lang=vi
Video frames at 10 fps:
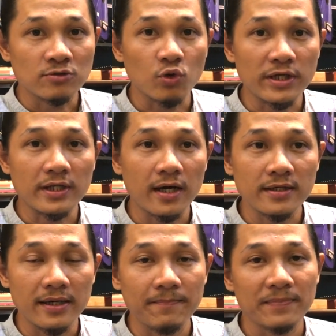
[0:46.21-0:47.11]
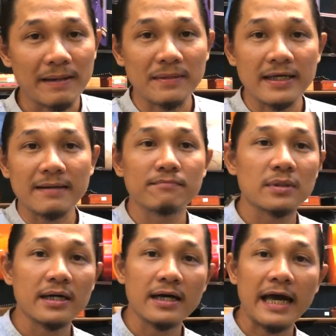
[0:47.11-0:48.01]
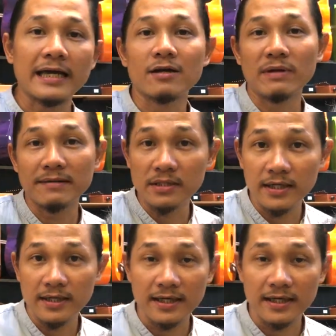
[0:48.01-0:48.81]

tùy thời điểm năm nay năm 2020 ờ,